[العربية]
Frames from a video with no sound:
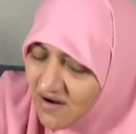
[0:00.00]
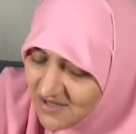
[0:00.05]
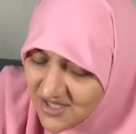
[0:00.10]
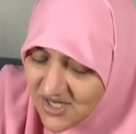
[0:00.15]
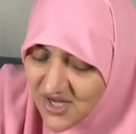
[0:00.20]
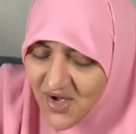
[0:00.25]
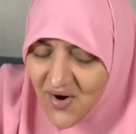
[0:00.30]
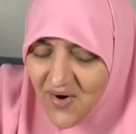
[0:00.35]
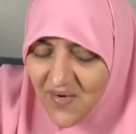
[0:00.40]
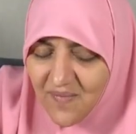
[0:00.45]

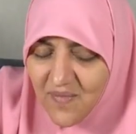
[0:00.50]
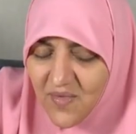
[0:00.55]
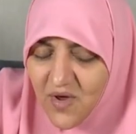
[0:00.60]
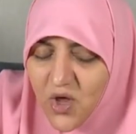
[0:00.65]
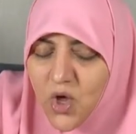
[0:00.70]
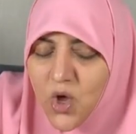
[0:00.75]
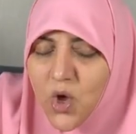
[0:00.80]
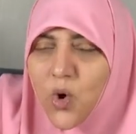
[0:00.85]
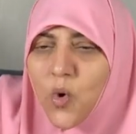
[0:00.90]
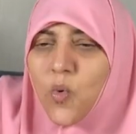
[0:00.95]
انا راضي يا
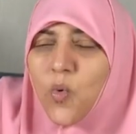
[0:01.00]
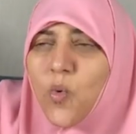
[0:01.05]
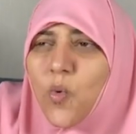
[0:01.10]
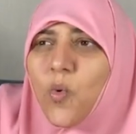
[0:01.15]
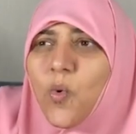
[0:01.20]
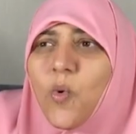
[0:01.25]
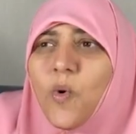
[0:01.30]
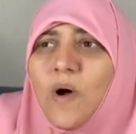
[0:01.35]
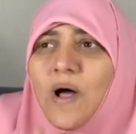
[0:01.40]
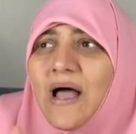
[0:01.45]
رب
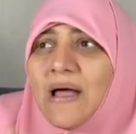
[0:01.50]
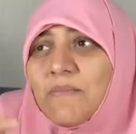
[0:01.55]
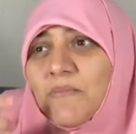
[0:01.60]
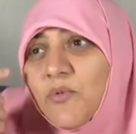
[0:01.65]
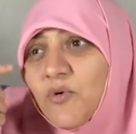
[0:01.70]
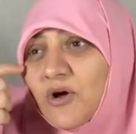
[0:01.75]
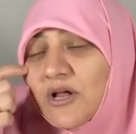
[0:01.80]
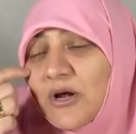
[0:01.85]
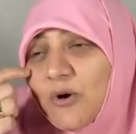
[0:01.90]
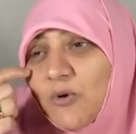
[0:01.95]

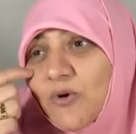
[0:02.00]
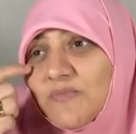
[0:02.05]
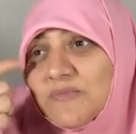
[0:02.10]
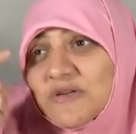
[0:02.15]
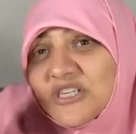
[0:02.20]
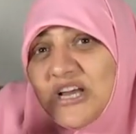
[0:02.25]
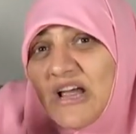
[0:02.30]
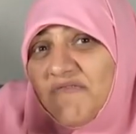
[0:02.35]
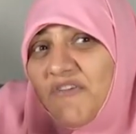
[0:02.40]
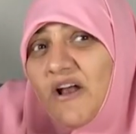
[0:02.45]
وممكن
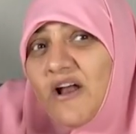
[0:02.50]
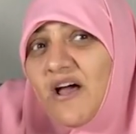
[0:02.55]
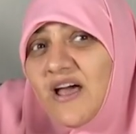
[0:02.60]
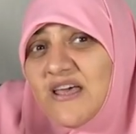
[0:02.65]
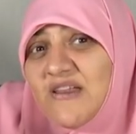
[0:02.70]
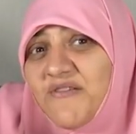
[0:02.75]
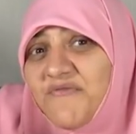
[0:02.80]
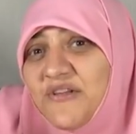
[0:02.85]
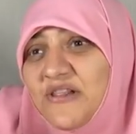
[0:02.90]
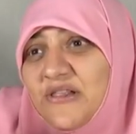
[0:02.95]
اكون مش
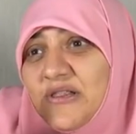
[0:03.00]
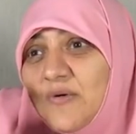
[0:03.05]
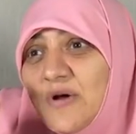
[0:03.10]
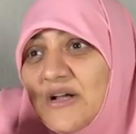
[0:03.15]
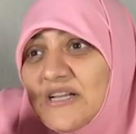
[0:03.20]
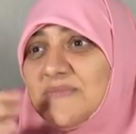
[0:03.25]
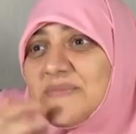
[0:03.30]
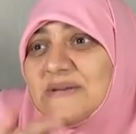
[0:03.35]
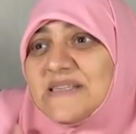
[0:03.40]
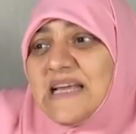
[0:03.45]
شايفه الخير
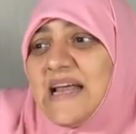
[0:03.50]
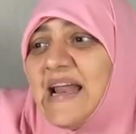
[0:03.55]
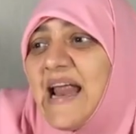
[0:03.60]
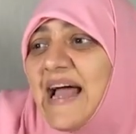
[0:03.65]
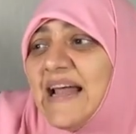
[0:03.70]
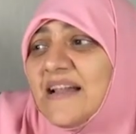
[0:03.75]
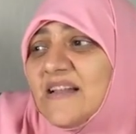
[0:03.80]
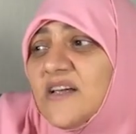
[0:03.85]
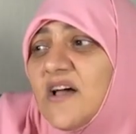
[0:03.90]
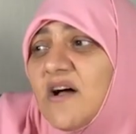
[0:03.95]
فين دلوقتي
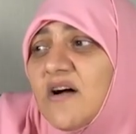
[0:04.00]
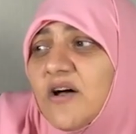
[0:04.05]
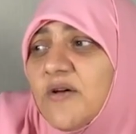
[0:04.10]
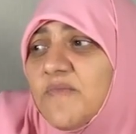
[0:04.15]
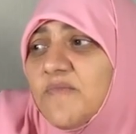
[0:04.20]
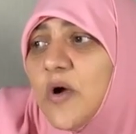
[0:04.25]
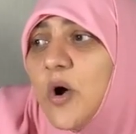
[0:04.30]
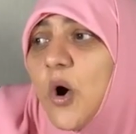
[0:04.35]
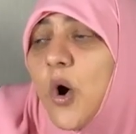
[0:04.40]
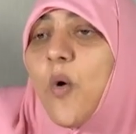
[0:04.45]
بس انا عندي
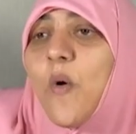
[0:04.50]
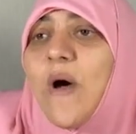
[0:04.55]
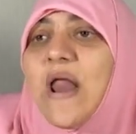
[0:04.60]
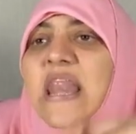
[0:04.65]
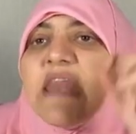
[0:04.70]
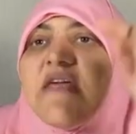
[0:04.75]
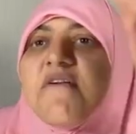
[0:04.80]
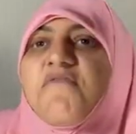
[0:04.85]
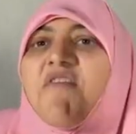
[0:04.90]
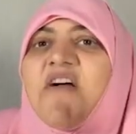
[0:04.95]
يقين من
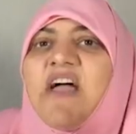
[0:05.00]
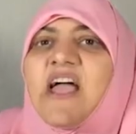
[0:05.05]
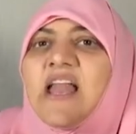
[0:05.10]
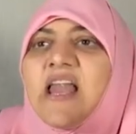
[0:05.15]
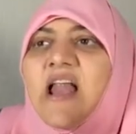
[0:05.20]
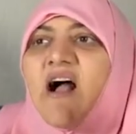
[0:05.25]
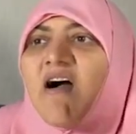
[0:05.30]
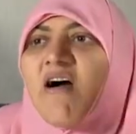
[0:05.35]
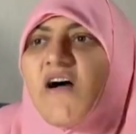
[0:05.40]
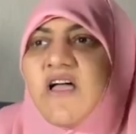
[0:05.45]
جوه ان
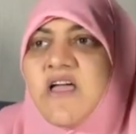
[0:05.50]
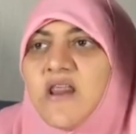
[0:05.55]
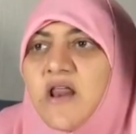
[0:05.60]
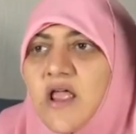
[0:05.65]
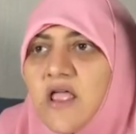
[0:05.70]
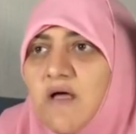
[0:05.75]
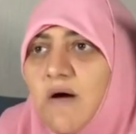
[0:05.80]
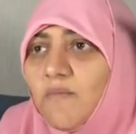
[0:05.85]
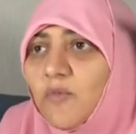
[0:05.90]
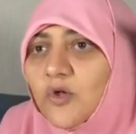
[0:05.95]
فعلك
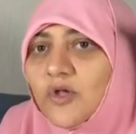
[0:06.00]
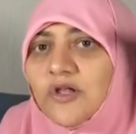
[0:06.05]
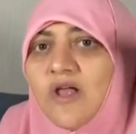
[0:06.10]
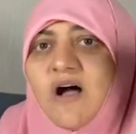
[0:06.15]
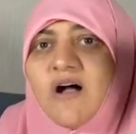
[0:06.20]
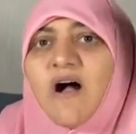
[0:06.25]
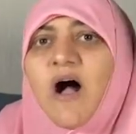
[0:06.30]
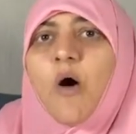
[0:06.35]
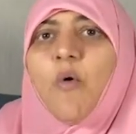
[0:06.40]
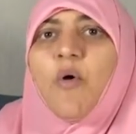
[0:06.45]
خيريه
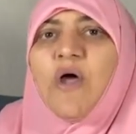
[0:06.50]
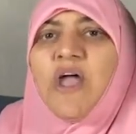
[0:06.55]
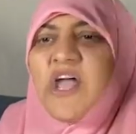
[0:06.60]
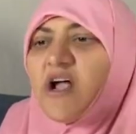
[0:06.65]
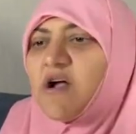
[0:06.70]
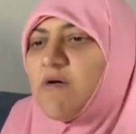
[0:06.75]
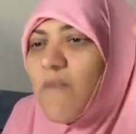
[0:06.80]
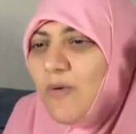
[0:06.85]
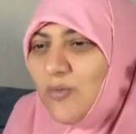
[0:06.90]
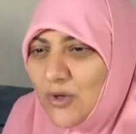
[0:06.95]

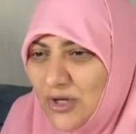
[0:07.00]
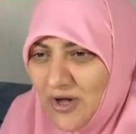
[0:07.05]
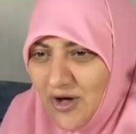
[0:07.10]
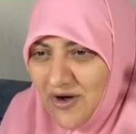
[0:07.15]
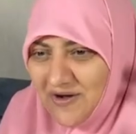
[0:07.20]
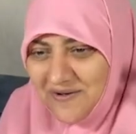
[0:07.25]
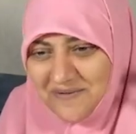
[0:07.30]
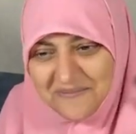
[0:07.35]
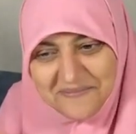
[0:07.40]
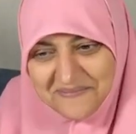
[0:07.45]
مطلقه وحكمه
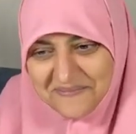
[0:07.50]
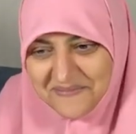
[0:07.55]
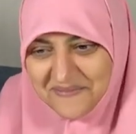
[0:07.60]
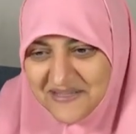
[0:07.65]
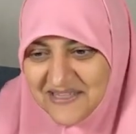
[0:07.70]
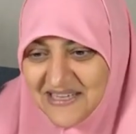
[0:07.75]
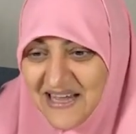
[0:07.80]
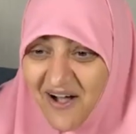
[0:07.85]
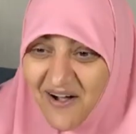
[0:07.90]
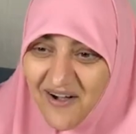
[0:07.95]
مطلقه
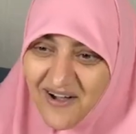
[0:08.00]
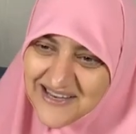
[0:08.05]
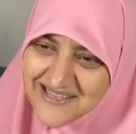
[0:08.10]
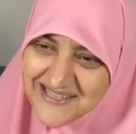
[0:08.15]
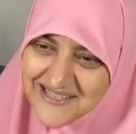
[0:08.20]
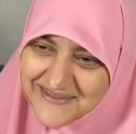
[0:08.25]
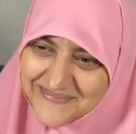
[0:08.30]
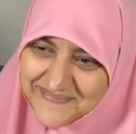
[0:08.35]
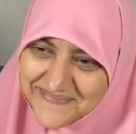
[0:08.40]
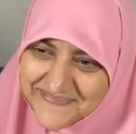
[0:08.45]
دي
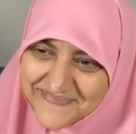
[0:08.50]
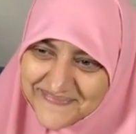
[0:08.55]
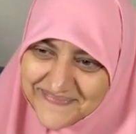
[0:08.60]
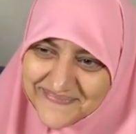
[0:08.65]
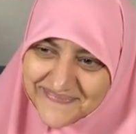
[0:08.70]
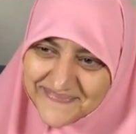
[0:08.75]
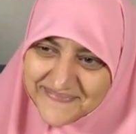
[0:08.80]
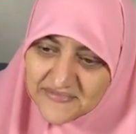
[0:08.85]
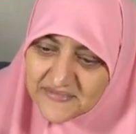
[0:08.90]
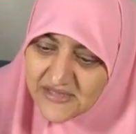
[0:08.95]
عقيده
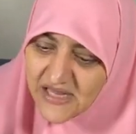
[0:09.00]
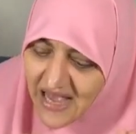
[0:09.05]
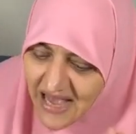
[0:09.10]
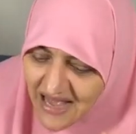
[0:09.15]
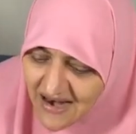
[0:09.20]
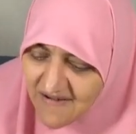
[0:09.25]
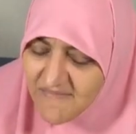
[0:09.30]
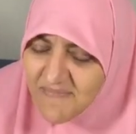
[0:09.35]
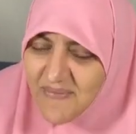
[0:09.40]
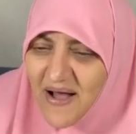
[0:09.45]

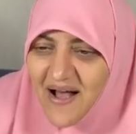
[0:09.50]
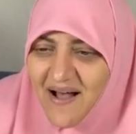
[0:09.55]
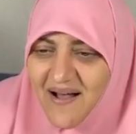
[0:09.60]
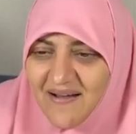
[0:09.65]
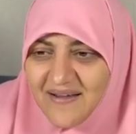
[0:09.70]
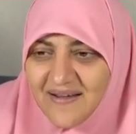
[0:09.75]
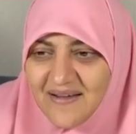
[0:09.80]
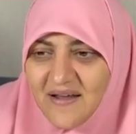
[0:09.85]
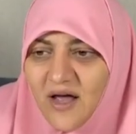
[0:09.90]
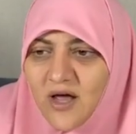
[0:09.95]
دي الف
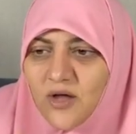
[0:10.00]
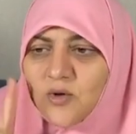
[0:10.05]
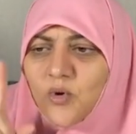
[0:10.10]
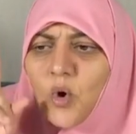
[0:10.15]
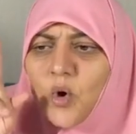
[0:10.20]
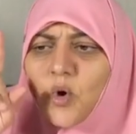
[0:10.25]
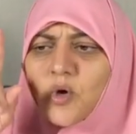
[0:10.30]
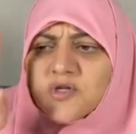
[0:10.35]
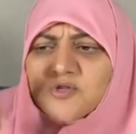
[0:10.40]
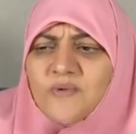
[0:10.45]
بقى
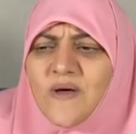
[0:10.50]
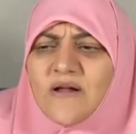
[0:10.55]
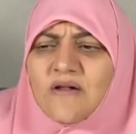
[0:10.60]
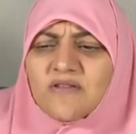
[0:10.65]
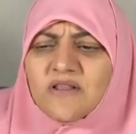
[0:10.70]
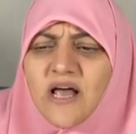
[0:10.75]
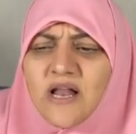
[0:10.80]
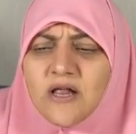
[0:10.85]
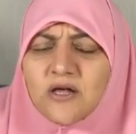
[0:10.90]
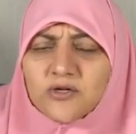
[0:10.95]
عقيده ادعو الله
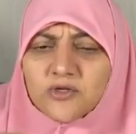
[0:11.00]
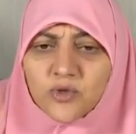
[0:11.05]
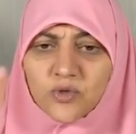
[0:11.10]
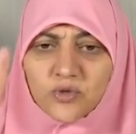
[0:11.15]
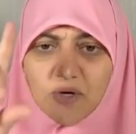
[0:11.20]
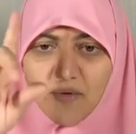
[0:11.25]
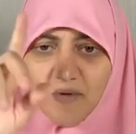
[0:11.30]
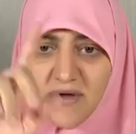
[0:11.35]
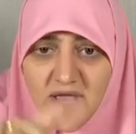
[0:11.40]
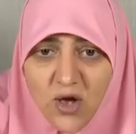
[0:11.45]
سبحانه وتعالى
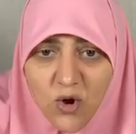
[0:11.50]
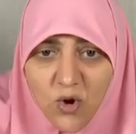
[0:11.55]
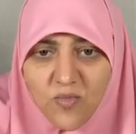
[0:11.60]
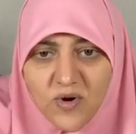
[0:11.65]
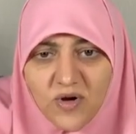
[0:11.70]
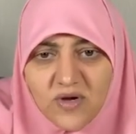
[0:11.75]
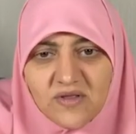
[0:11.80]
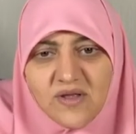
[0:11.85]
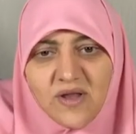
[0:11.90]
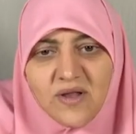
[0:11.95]
يرزقنا
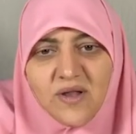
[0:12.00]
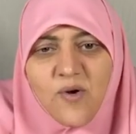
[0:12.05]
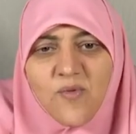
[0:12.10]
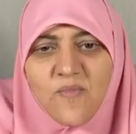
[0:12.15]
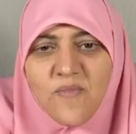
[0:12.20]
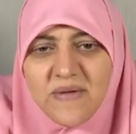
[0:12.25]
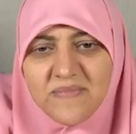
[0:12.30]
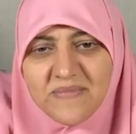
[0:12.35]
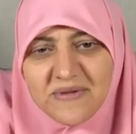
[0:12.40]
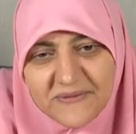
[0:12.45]
واياكم
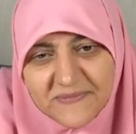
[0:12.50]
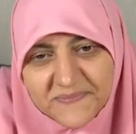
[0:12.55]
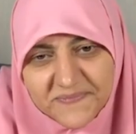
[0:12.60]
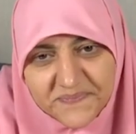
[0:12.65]
الرضا اللهم